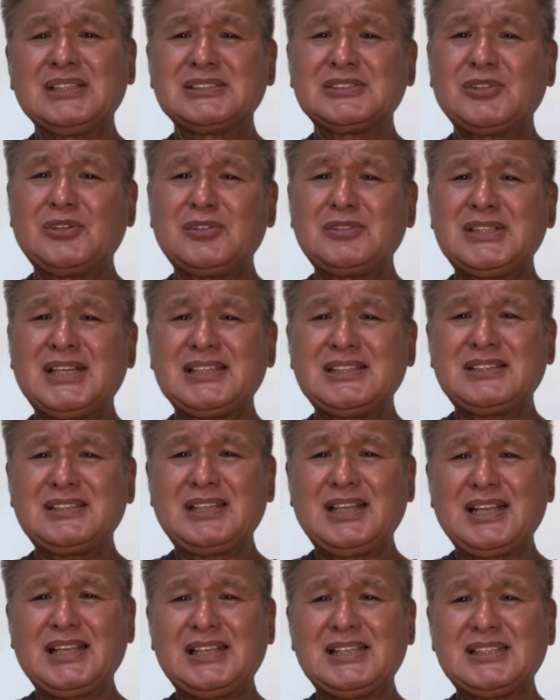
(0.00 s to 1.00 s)
そうなっ
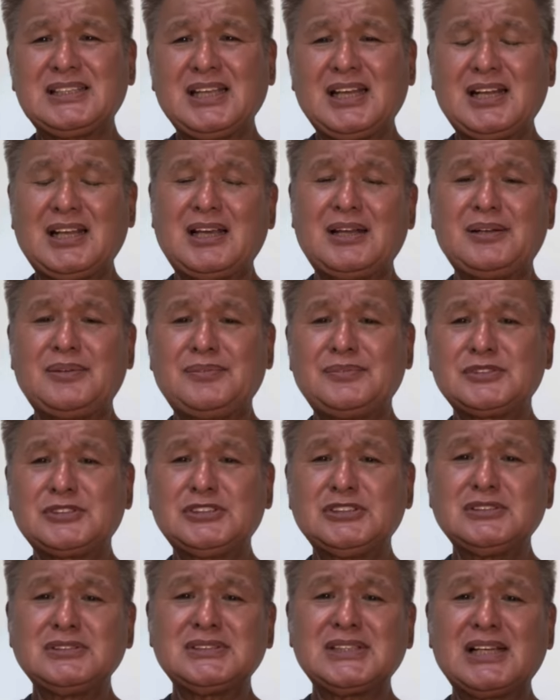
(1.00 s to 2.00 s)
てきたら
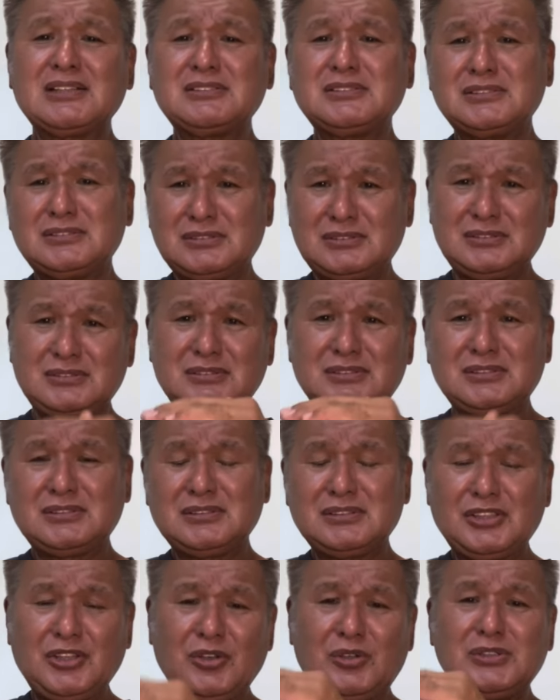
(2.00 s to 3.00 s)
軍拡
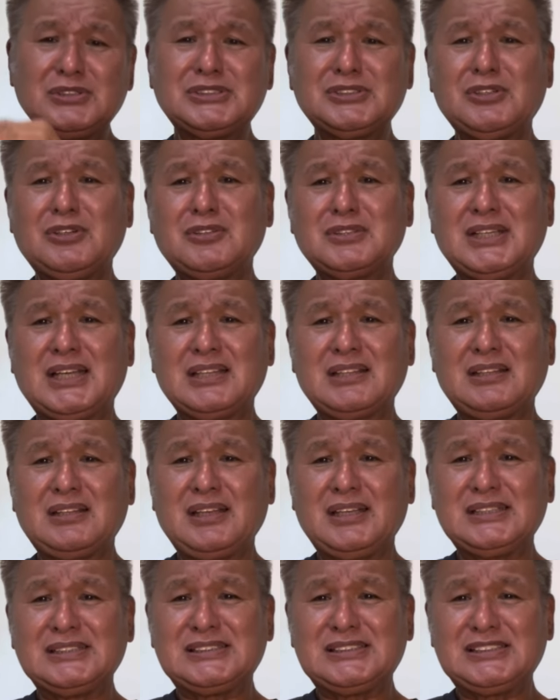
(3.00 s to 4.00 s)
競争になっ
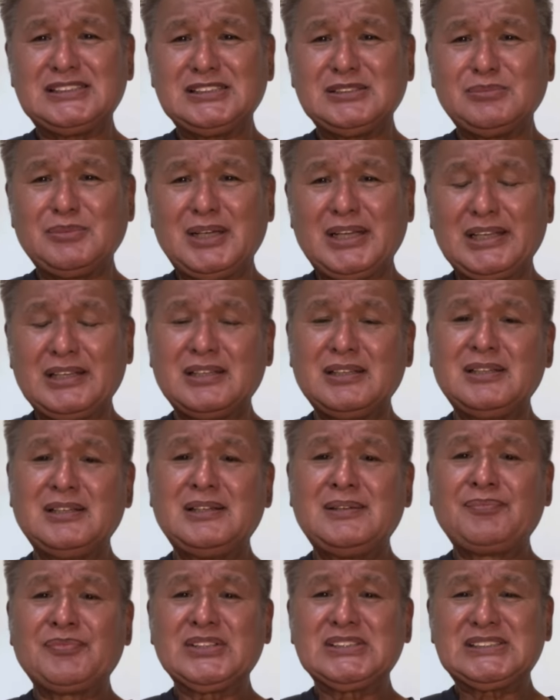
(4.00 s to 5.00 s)
てしまい
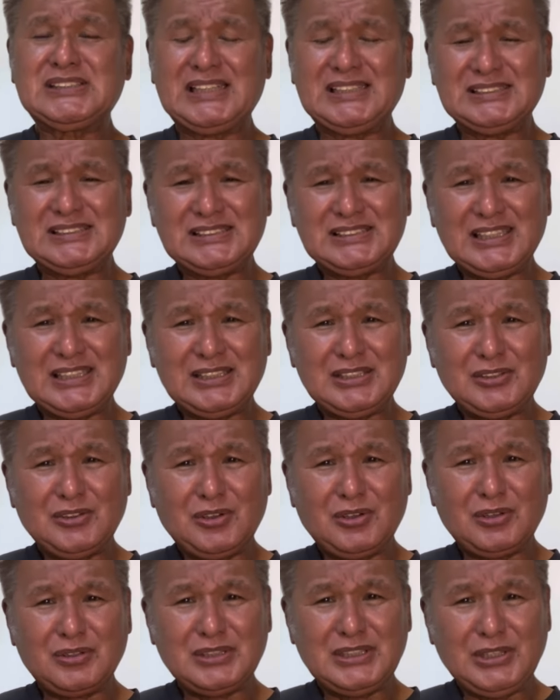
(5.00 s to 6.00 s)
戦前
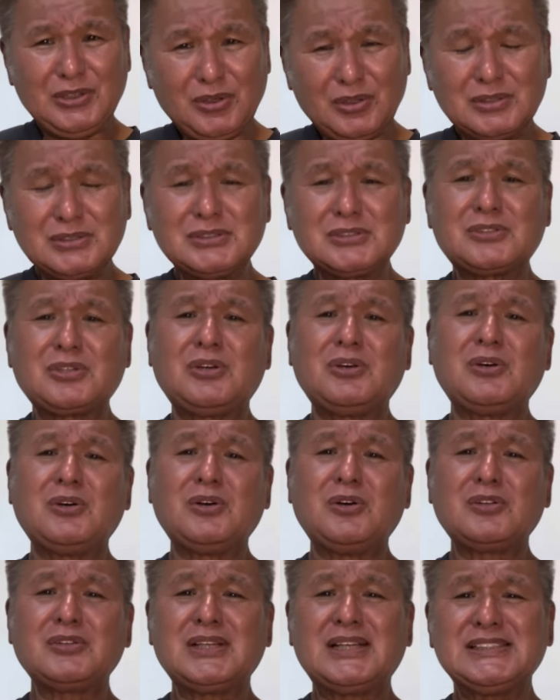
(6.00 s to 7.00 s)
の日本と
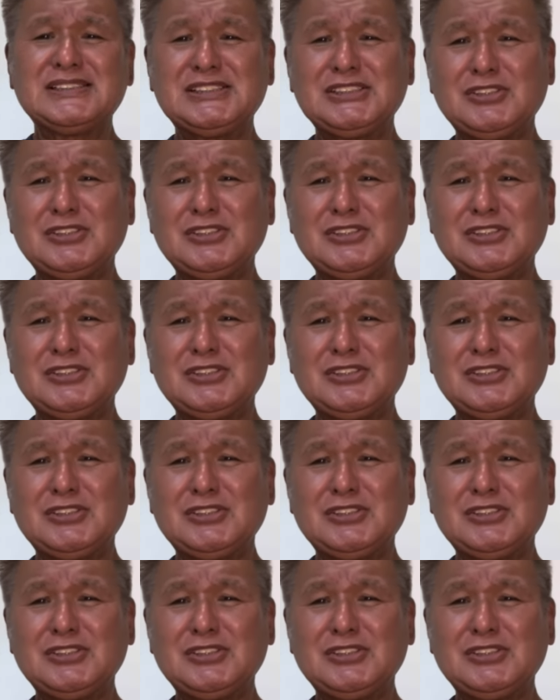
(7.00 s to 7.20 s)
同じ